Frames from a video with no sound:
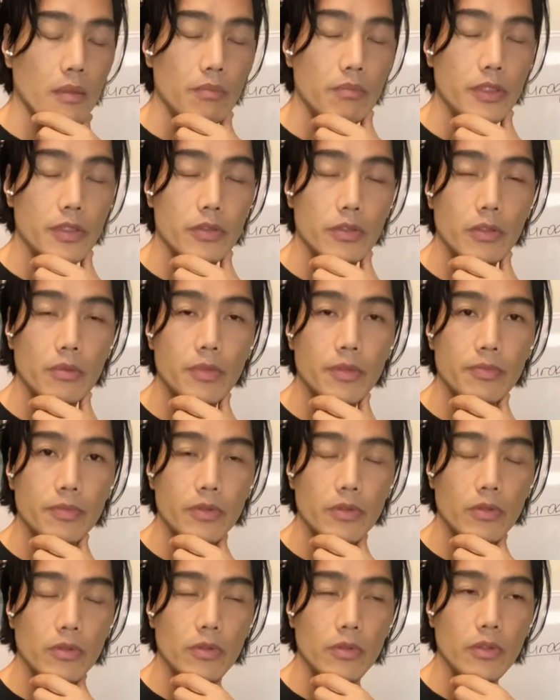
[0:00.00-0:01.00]
ito,
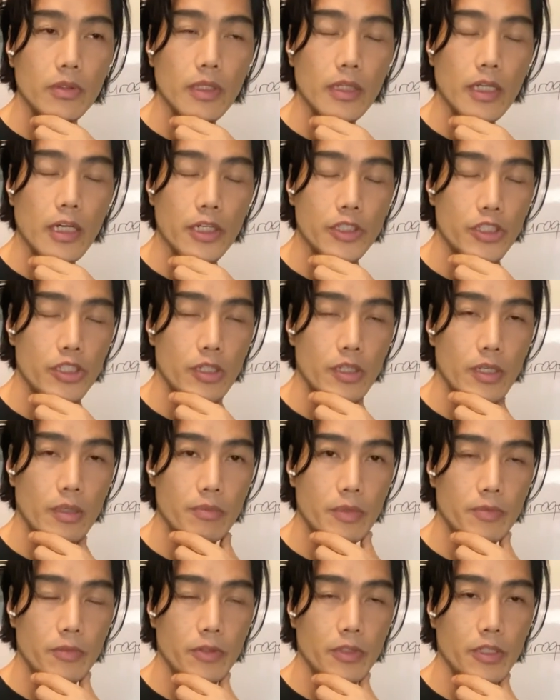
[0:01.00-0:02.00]
itong last year lang
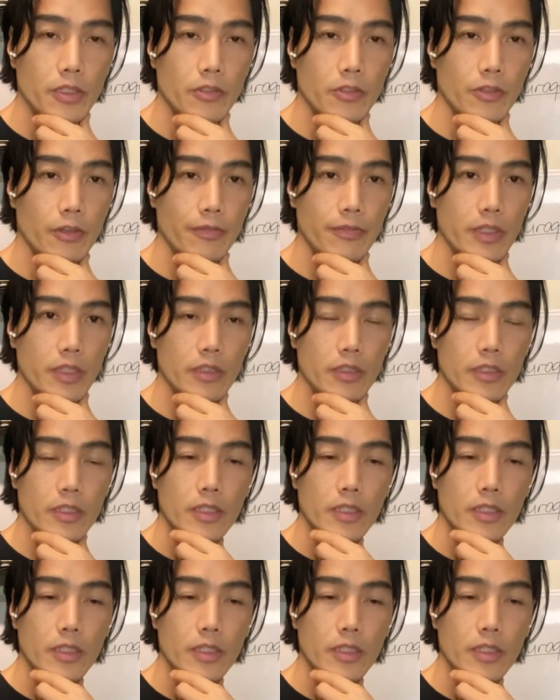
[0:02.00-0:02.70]
before ng COVID,